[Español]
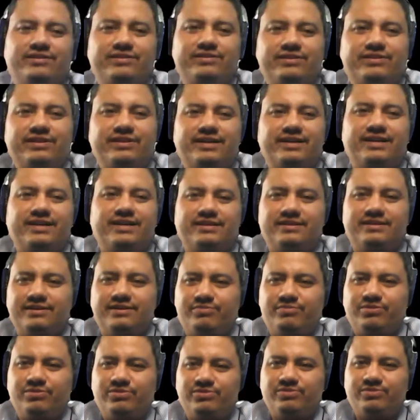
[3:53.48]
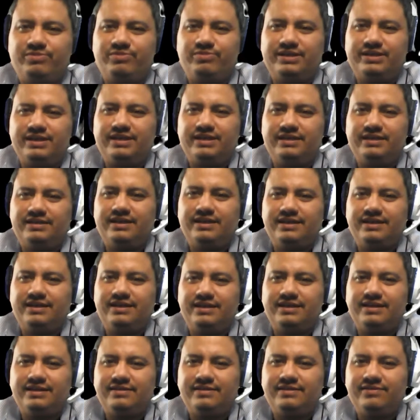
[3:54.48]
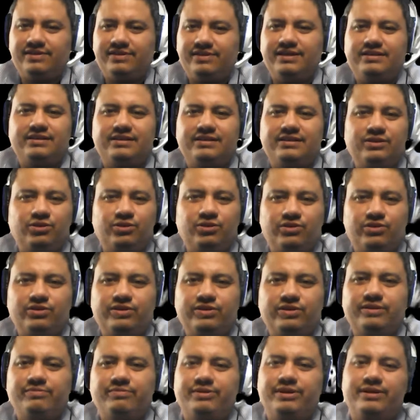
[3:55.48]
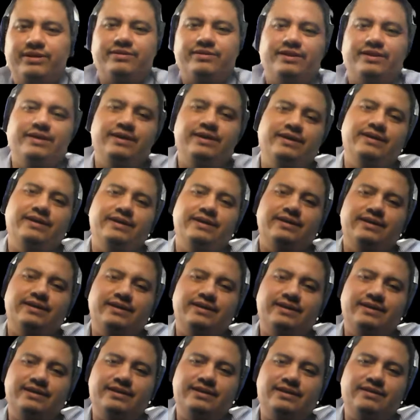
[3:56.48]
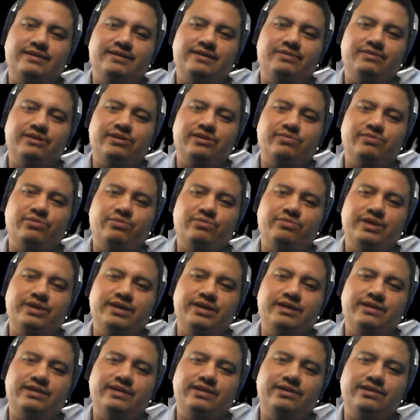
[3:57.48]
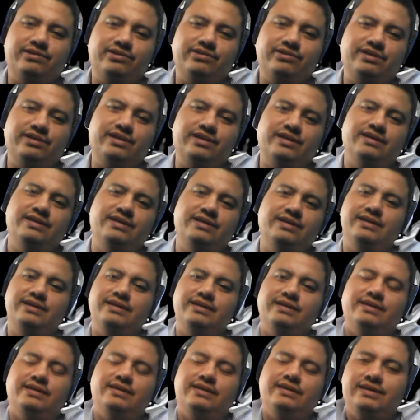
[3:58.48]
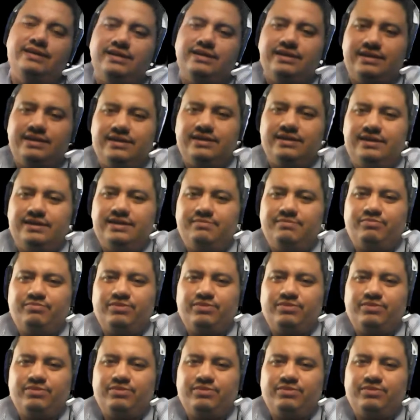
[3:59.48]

entonces, gracias por su presencia y a todas y todos también que la pasemos bien esta noche y